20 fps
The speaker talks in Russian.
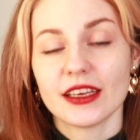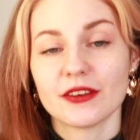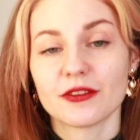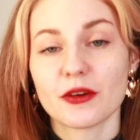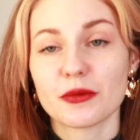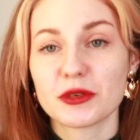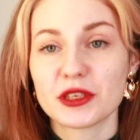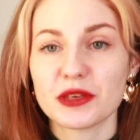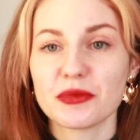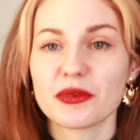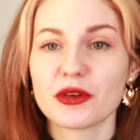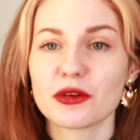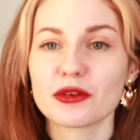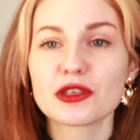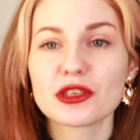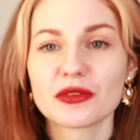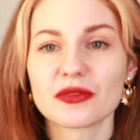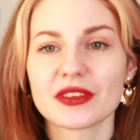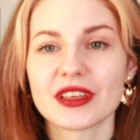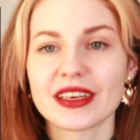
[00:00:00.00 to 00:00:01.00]
Вообще мне
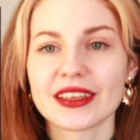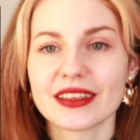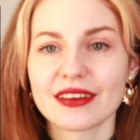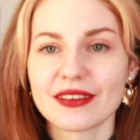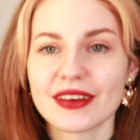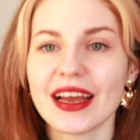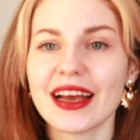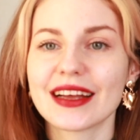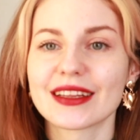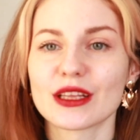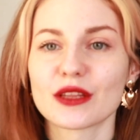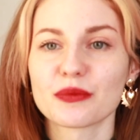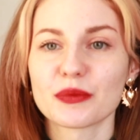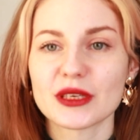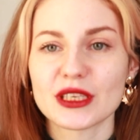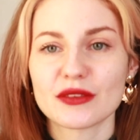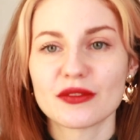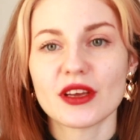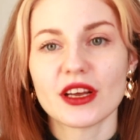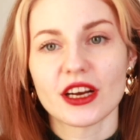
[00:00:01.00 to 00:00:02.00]
очень вдохновляет
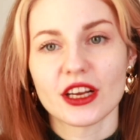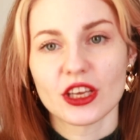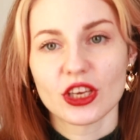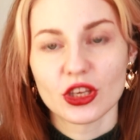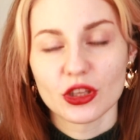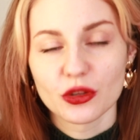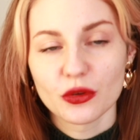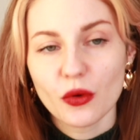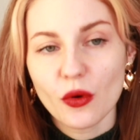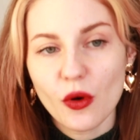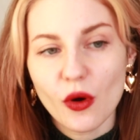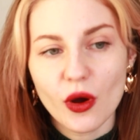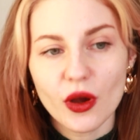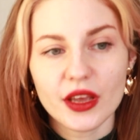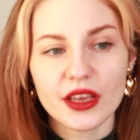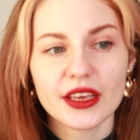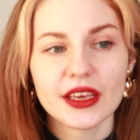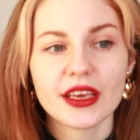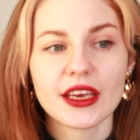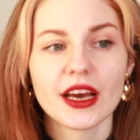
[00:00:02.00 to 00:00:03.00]
атмосфера кино
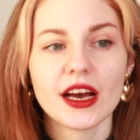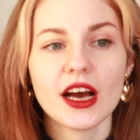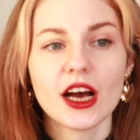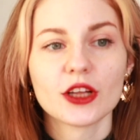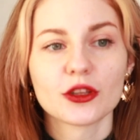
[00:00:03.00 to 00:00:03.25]
и